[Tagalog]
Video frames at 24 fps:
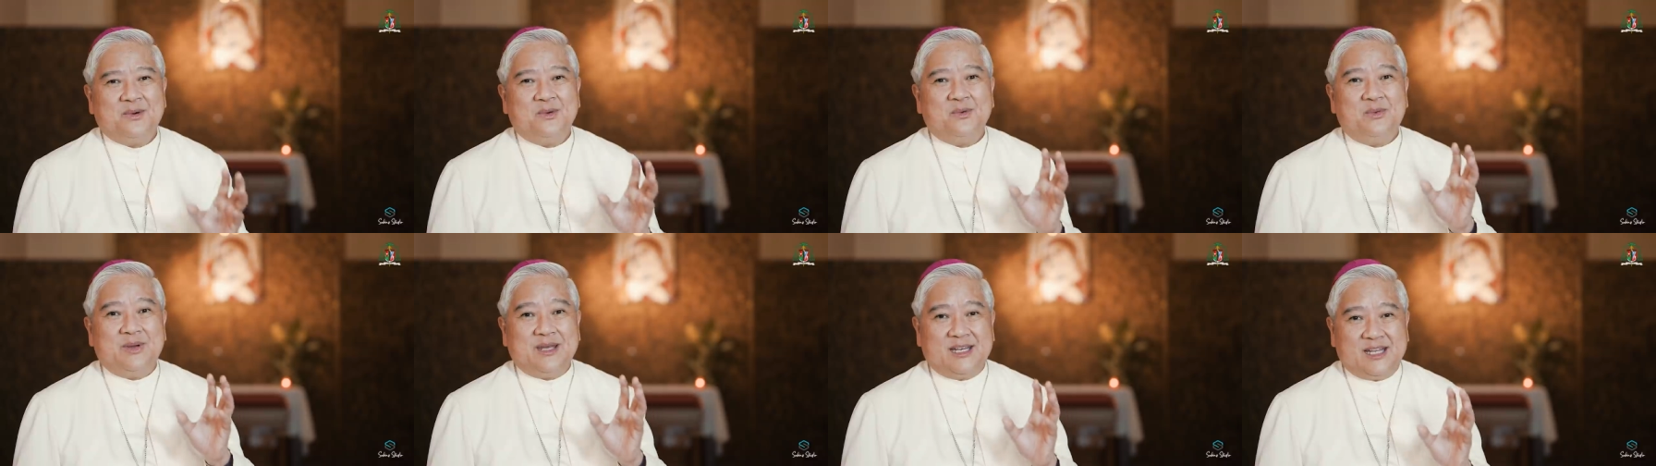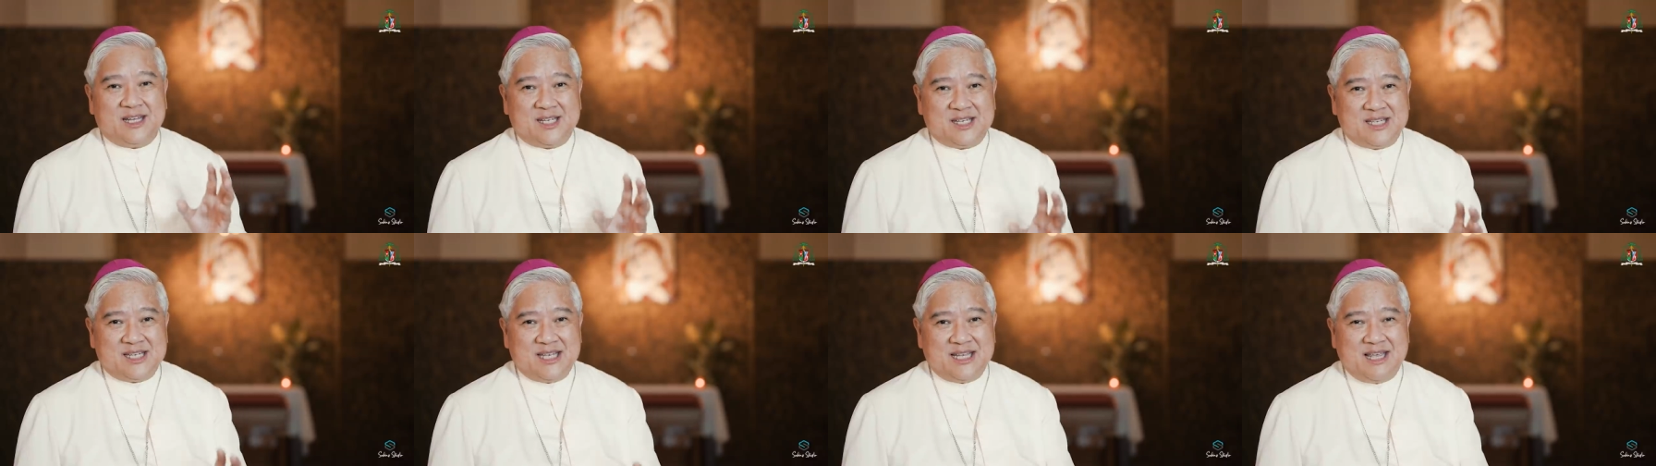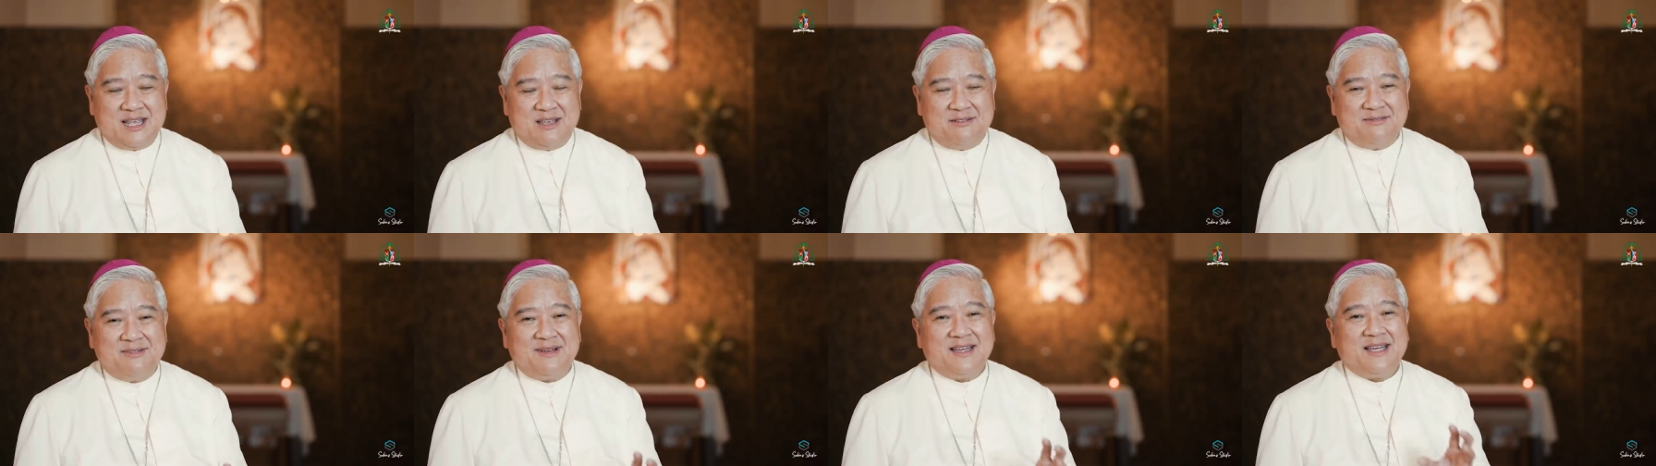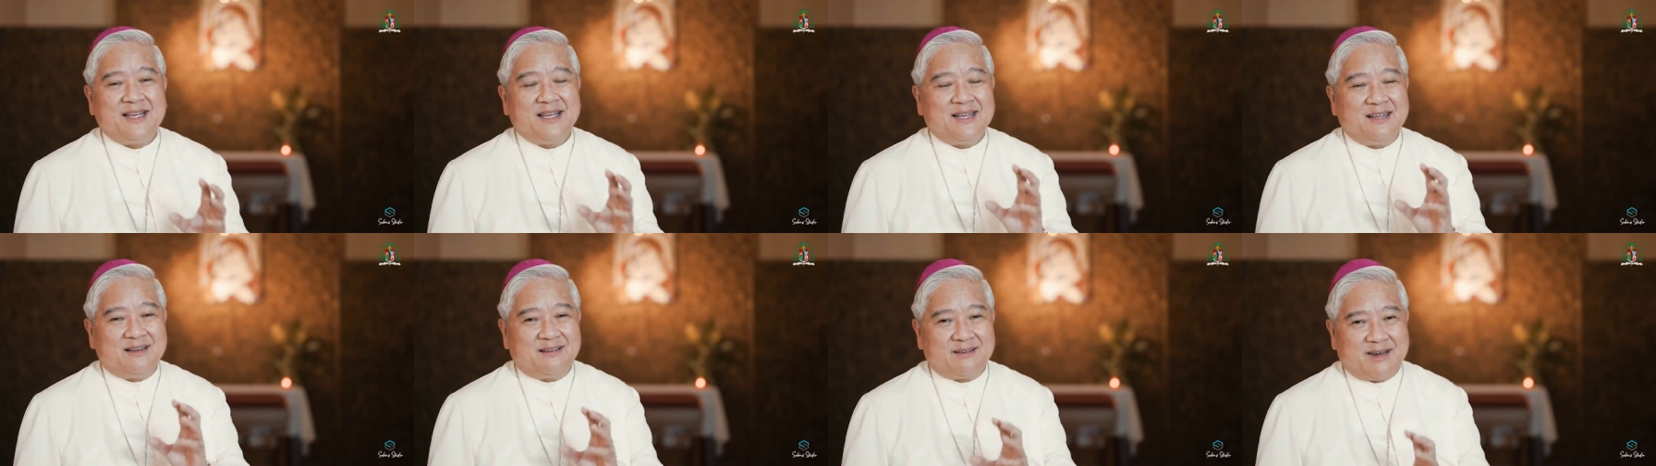we receive
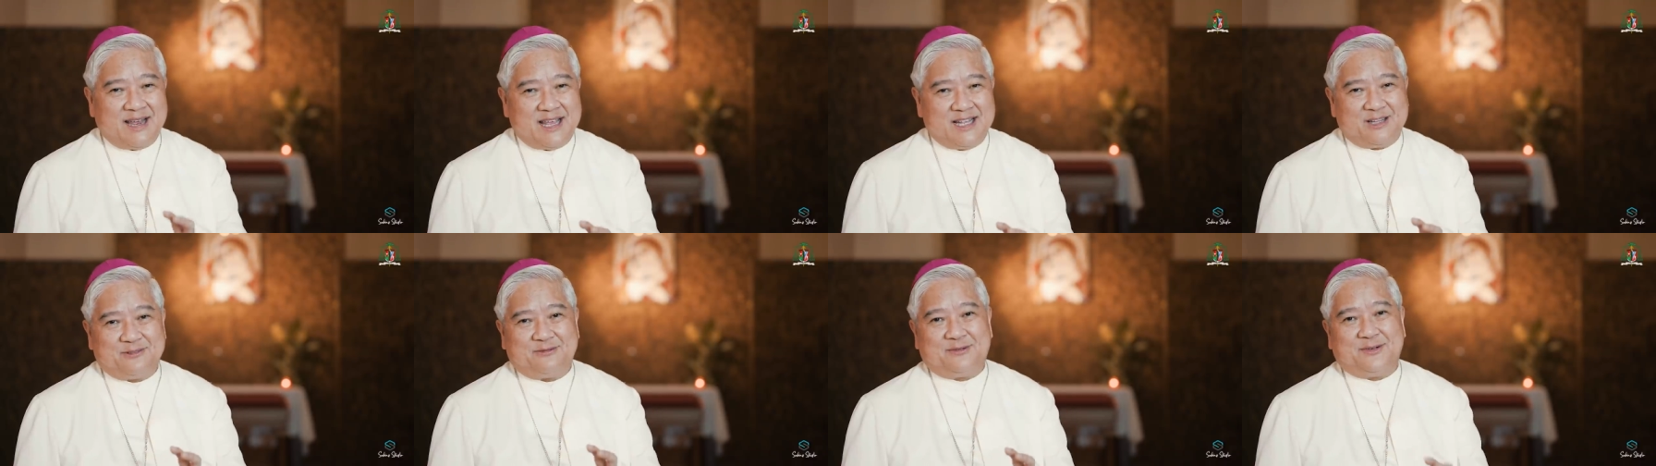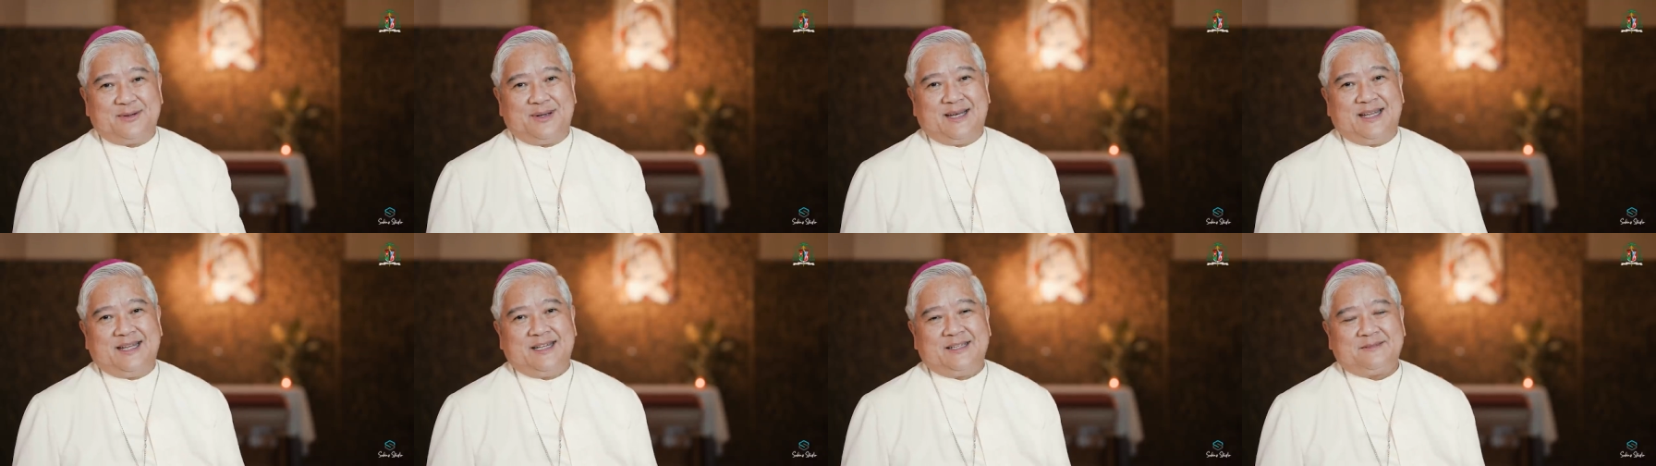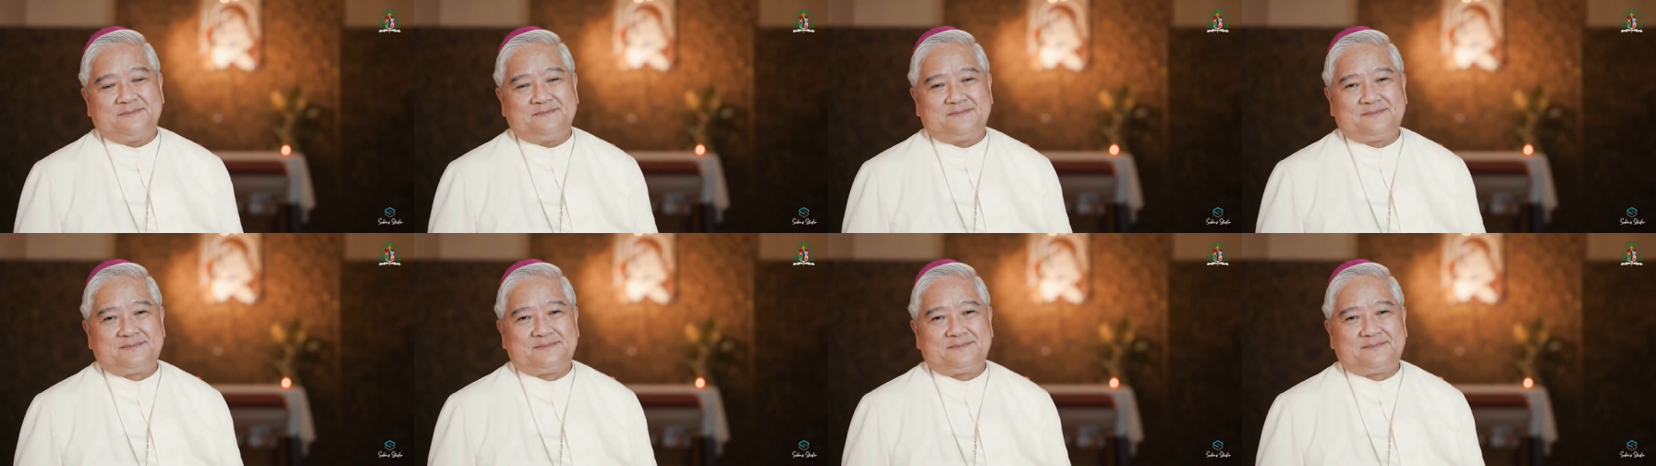gratefully.